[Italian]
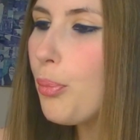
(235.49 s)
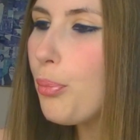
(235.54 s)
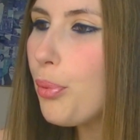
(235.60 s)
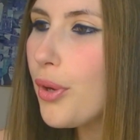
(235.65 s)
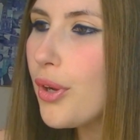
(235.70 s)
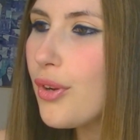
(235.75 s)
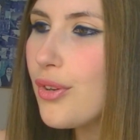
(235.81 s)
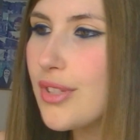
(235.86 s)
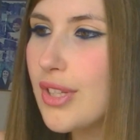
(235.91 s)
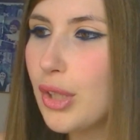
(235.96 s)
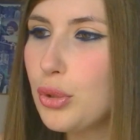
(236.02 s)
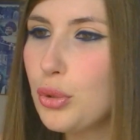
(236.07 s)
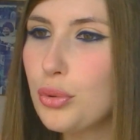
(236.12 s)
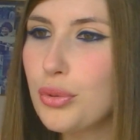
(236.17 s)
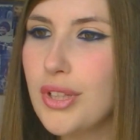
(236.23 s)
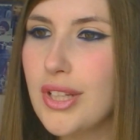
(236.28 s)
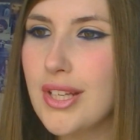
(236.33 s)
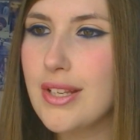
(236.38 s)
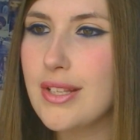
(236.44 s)
Poi cos'altro
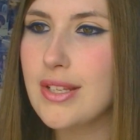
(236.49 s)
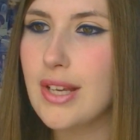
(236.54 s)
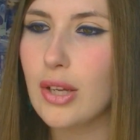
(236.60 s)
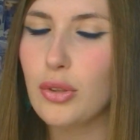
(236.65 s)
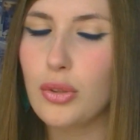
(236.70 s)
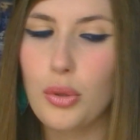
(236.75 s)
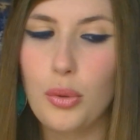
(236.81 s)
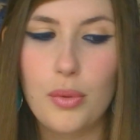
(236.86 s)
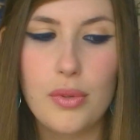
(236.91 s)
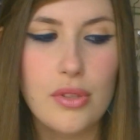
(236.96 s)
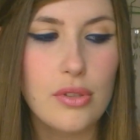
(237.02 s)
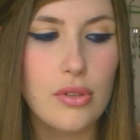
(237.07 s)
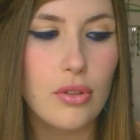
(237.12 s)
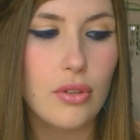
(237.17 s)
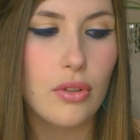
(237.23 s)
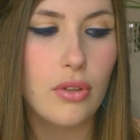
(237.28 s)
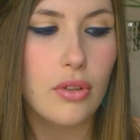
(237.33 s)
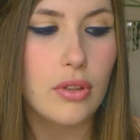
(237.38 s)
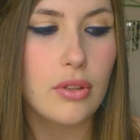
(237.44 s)
ho utilizzato in
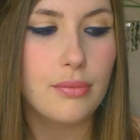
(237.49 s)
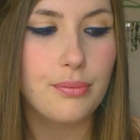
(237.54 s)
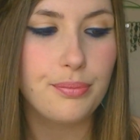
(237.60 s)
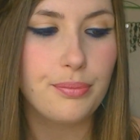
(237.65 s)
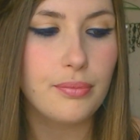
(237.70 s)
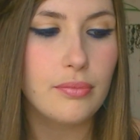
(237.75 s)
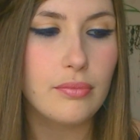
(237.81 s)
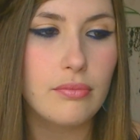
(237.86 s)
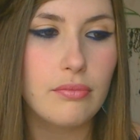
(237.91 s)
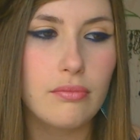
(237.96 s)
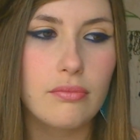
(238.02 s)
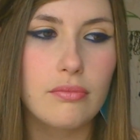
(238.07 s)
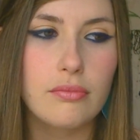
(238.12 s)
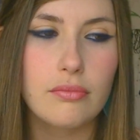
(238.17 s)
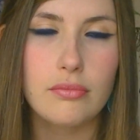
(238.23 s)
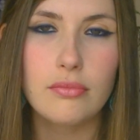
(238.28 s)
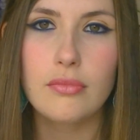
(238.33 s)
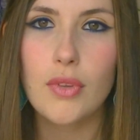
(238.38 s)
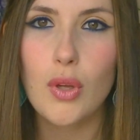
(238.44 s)
questo mm,
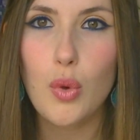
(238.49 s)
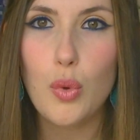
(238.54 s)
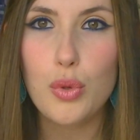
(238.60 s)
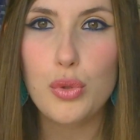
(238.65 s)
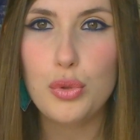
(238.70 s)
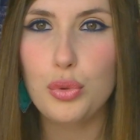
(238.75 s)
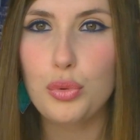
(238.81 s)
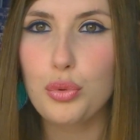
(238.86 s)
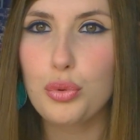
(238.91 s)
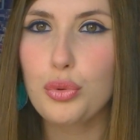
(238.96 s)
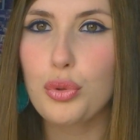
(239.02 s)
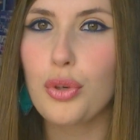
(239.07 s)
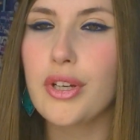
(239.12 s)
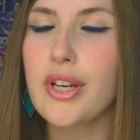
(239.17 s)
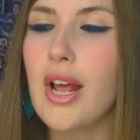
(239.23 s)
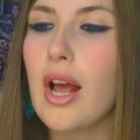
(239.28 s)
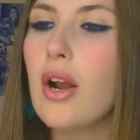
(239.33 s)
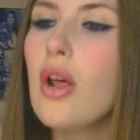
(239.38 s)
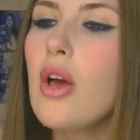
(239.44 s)
in questo
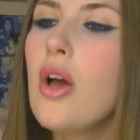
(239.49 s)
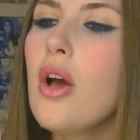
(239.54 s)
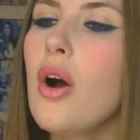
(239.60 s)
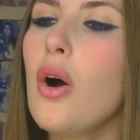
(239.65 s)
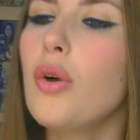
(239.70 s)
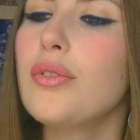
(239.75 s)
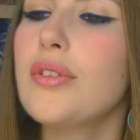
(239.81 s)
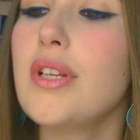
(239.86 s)
tutorial ho